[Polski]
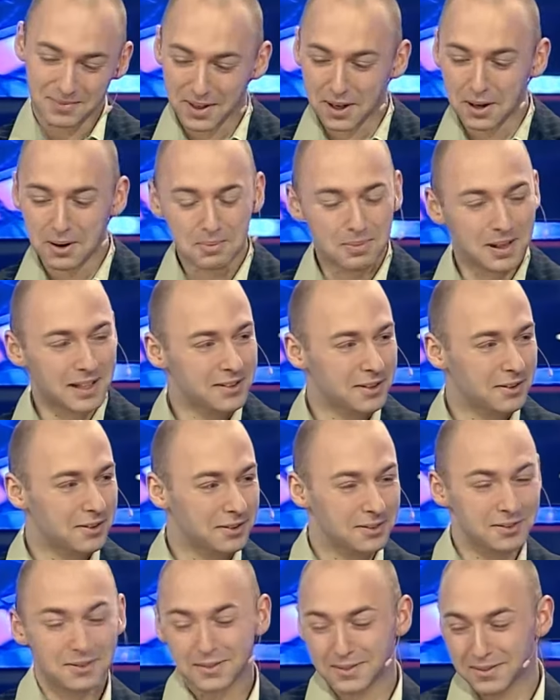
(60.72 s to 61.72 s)
No,
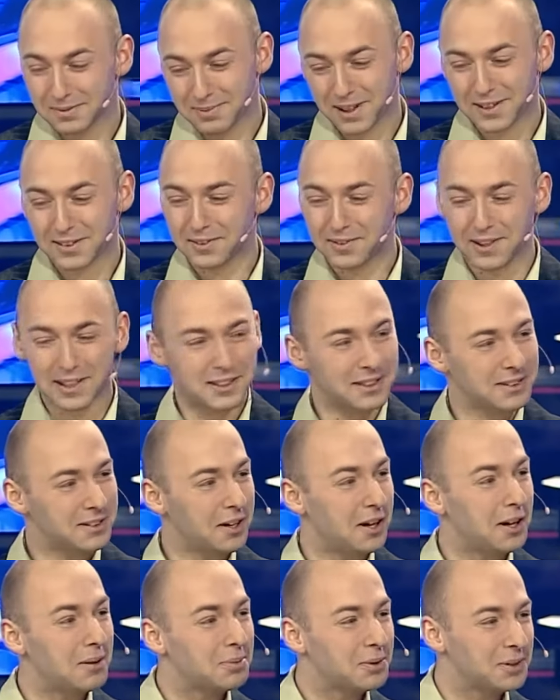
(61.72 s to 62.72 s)
bardzo, bardzo fajnie
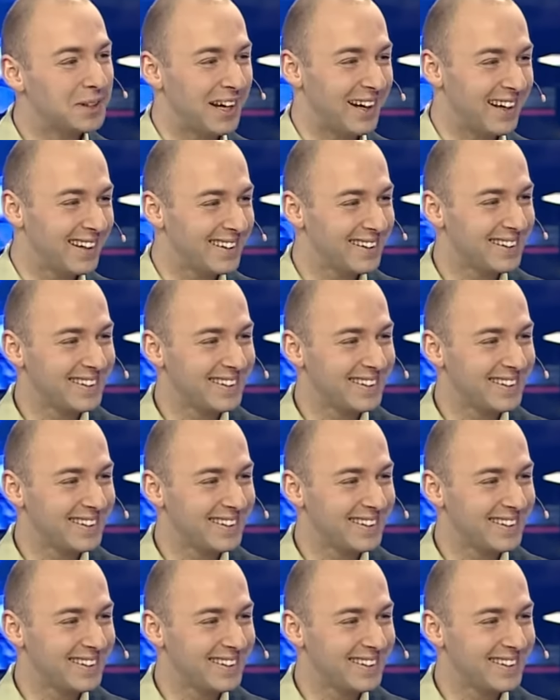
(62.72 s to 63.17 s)
trochę buja.